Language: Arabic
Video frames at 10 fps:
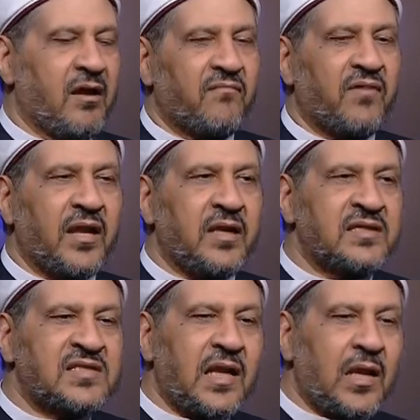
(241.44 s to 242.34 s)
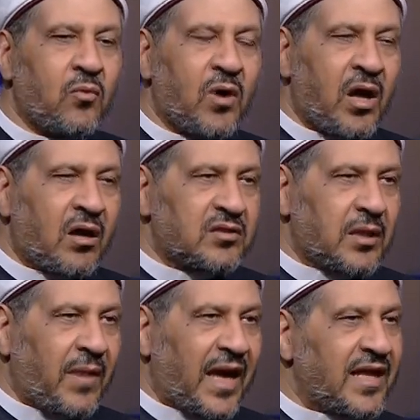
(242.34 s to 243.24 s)
فالانسان لو
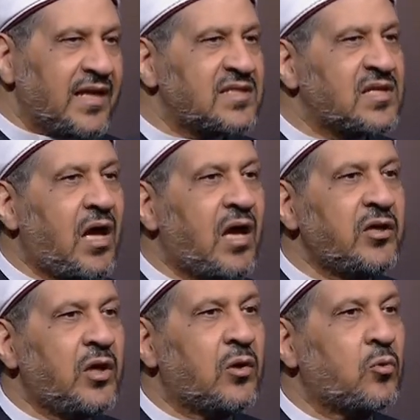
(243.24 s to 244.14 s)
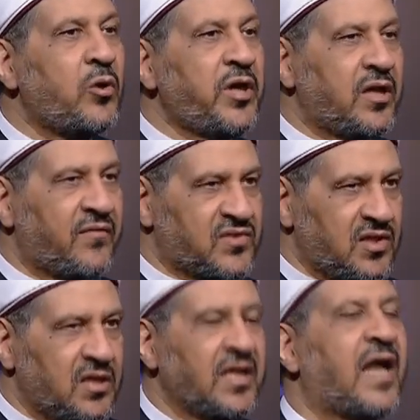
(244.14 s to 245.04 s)
اقدم على ازهاق روح نفسه
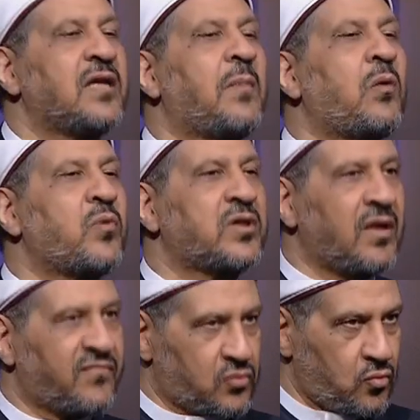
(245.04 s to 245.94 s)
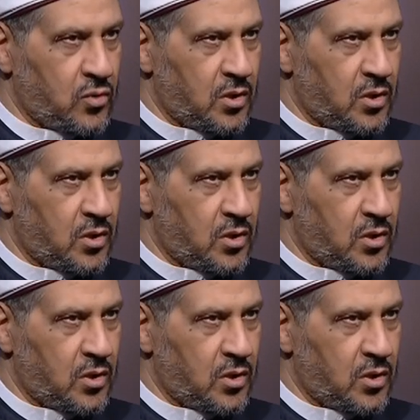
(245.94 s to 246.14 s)
يعني موت نفسه